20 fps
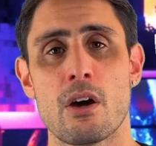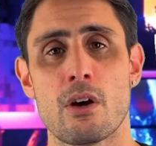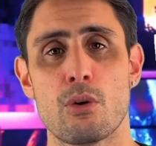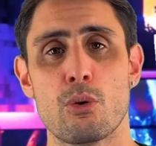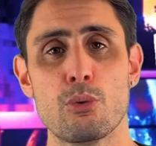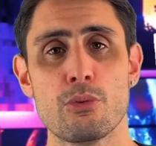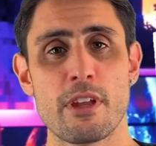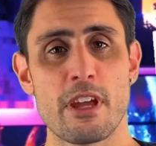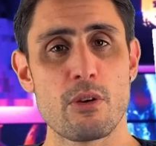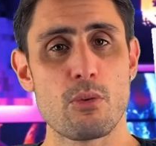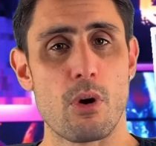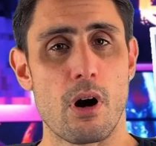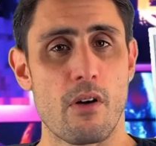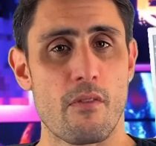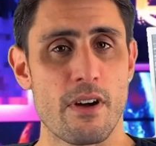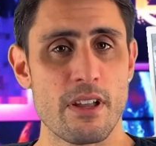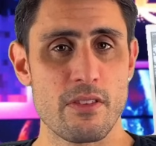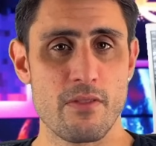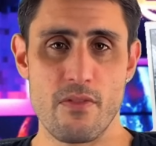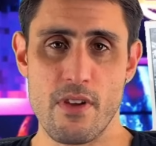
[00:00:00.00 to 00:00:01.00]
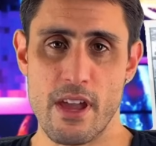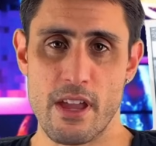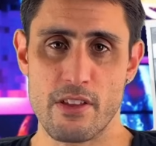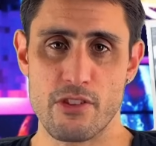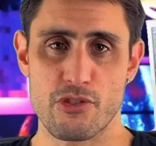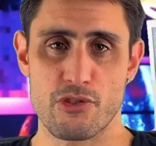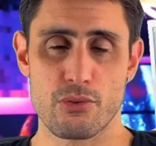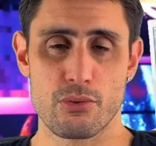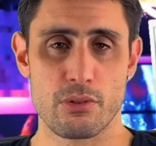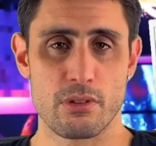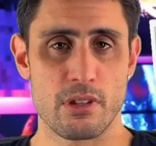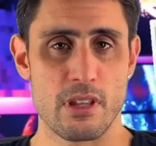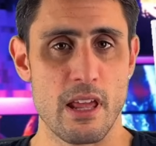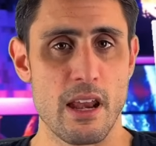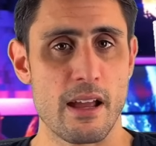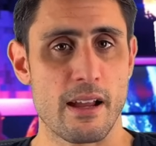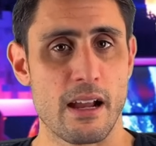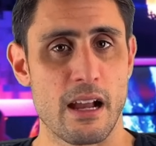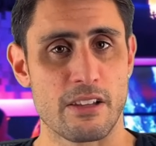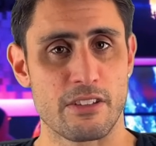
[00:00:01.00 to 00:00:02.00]
una nuova adventure
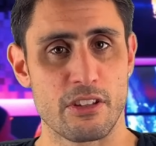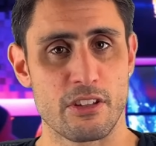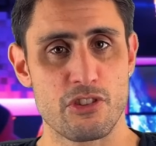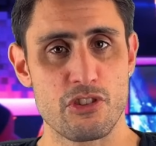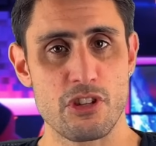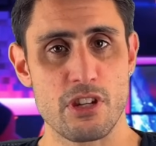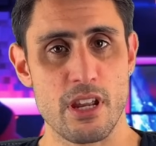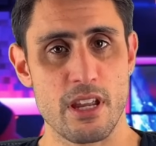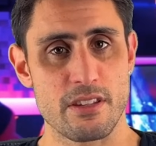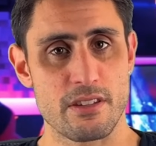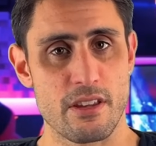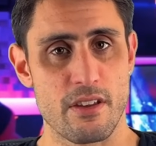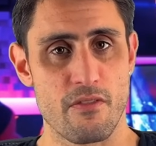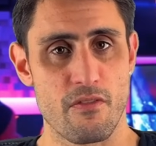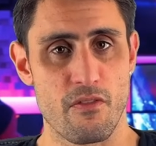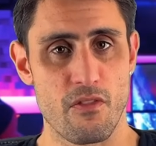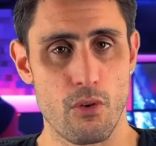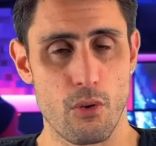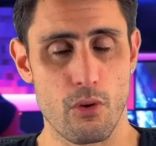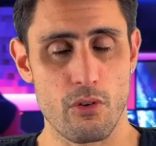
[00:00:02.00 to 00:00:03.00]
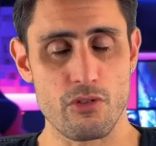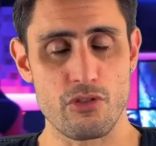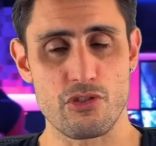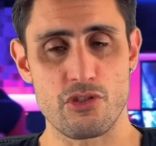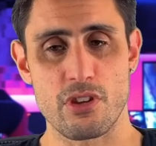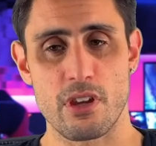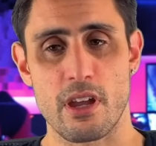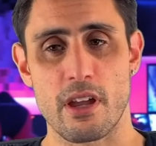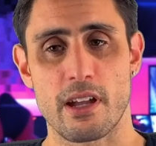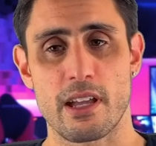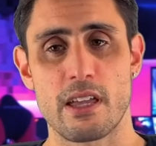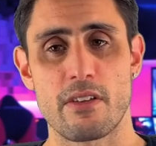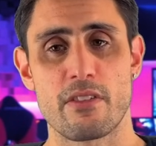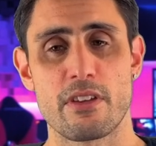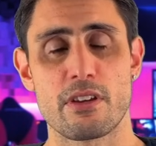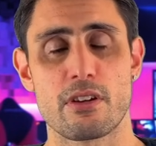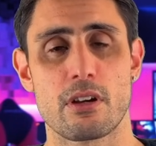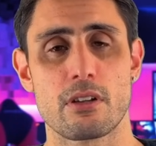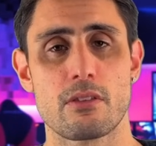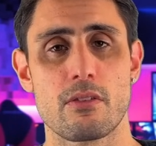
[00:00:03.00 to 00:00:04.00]
della casa cinese Boj, che vi
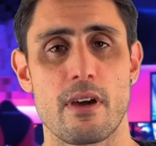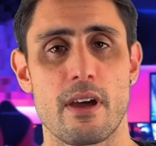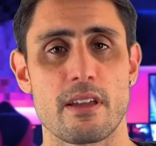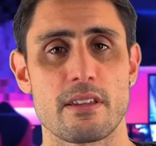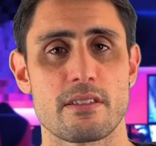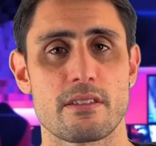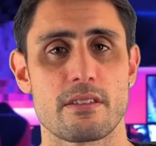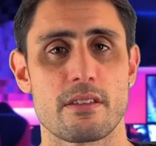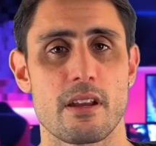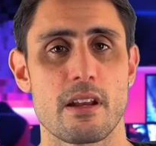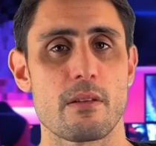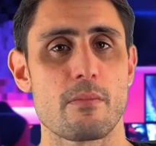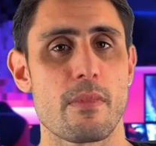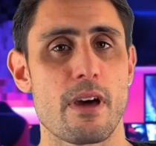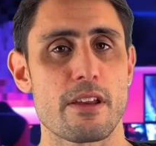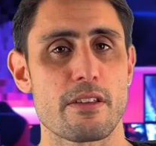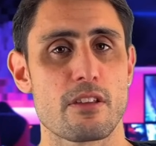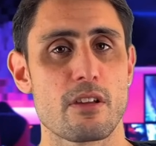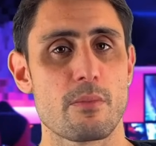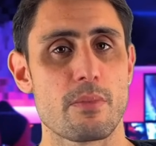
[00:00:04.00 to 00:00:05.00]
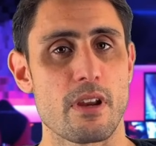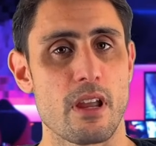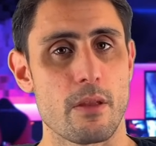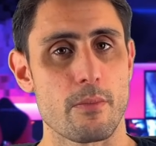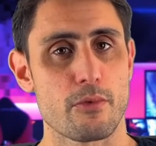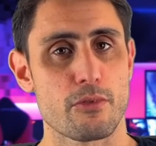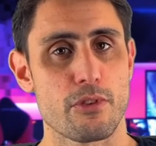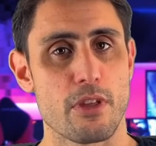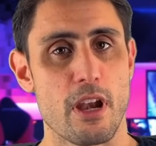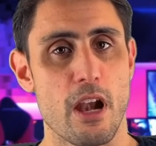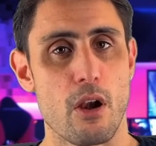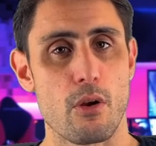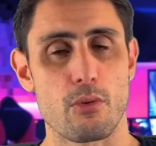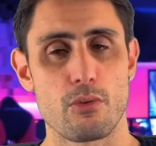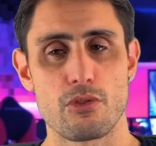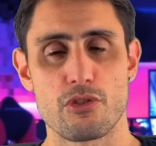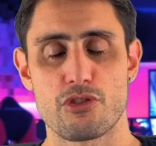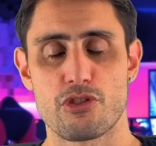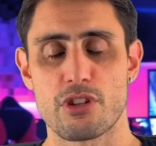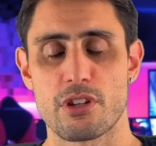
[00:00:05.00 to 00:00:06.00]
ricordo essere il marchio premium della
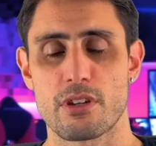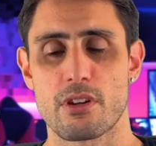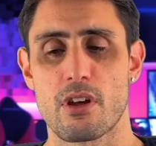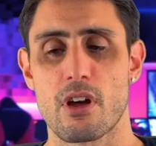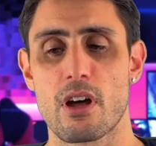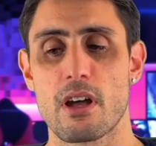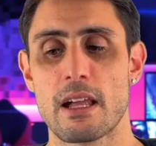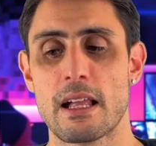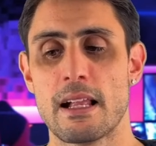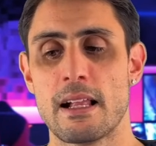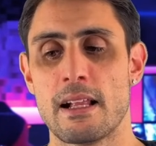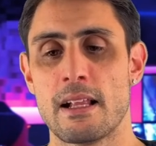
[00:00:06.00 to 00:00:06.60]
Launching, no?